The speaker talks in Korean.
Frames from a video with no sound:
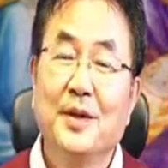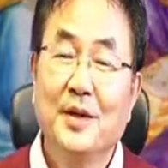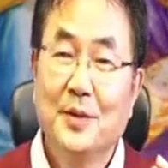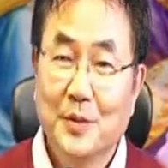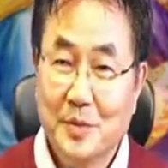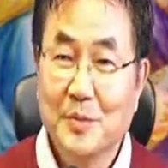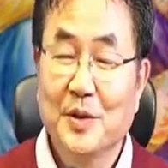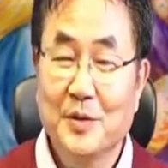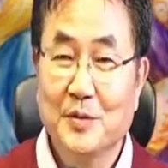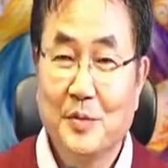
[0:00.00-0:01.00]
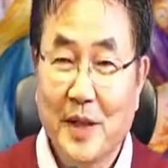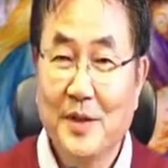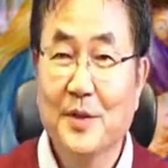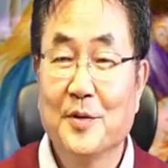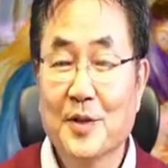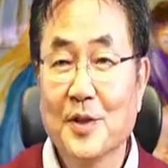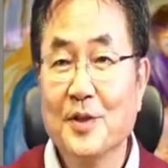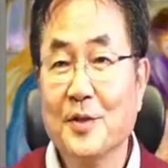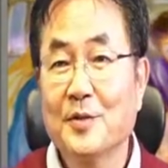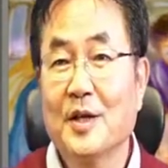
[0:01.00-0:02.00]
50년 후, 100년 후,
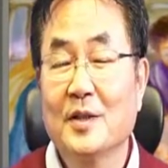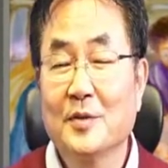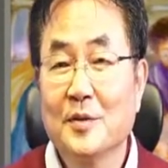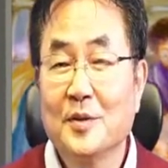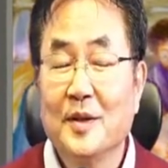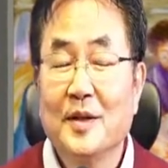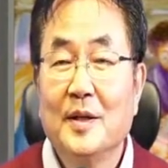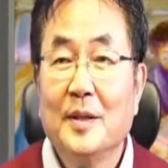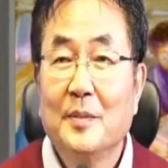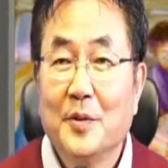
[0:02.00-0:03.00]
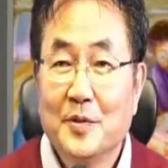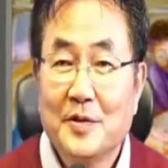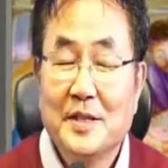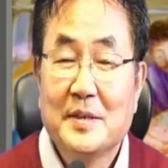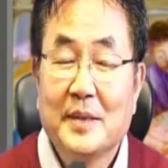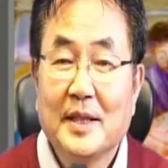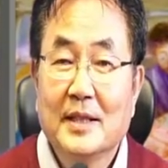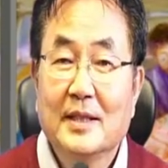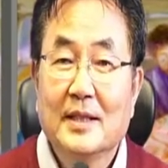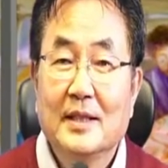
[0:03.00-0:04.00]
1000년 후라도 볼 수
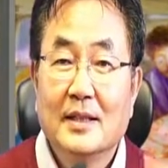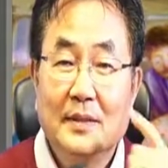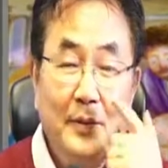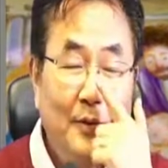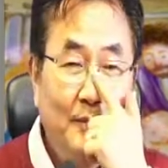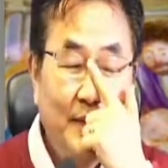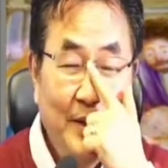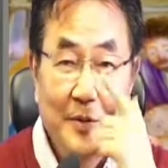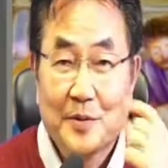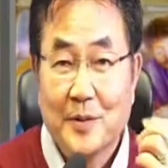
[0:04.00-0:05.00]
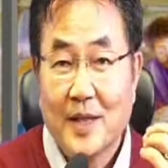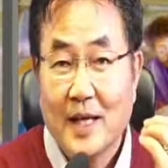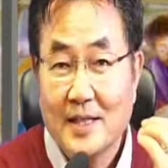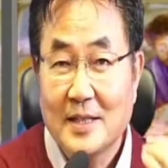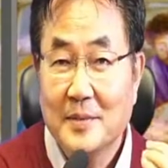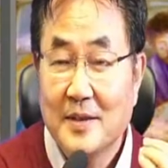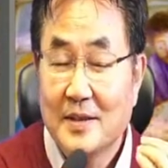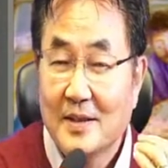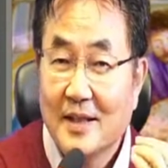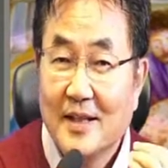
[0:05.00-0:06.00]
있지만은 그 복음 내용 속의
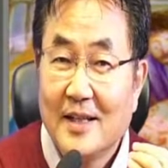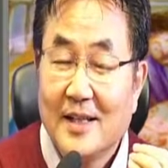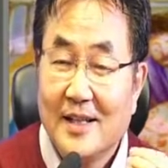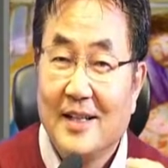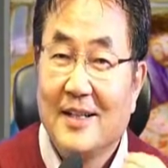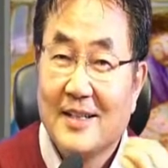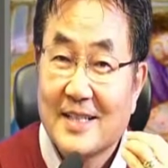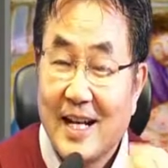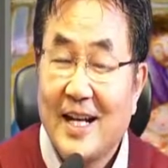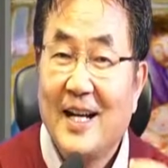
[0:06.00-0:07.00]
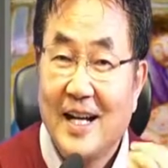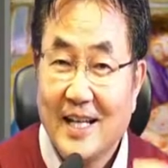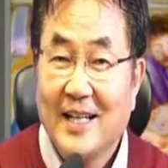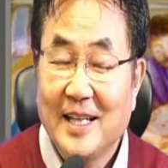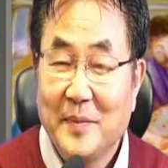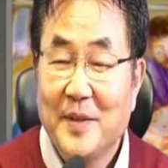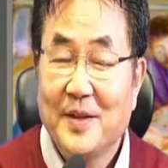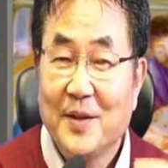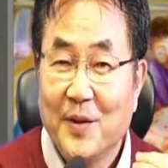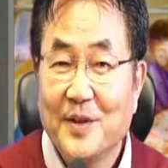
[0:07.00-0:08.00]
핵심은 어, 사랑하게
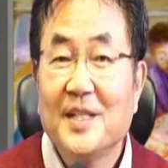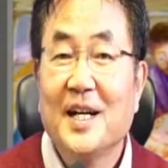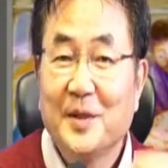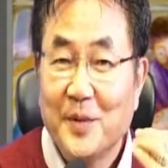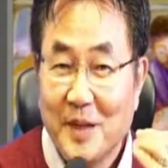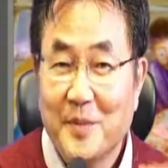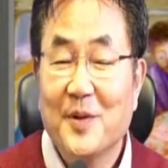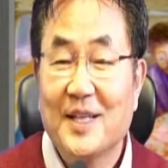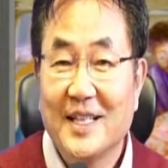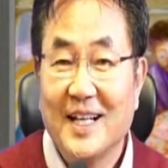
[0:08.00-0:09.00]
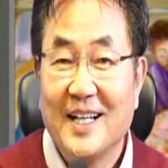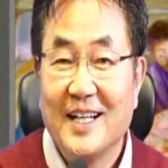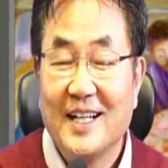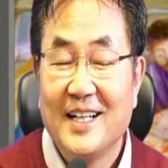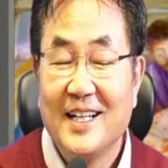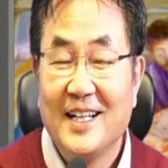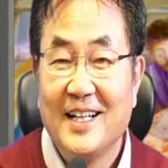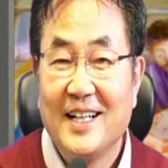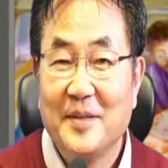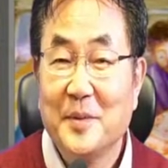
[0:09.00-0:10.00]
되면 어디 가도 행복하다.
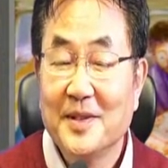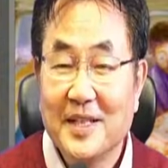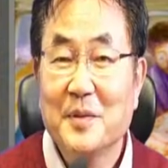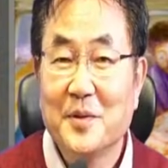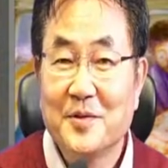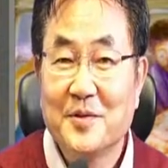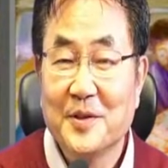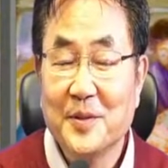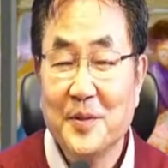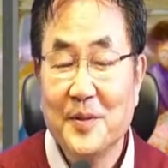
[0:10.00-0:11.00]
아, 뭐 그렇게 볼 수도 있고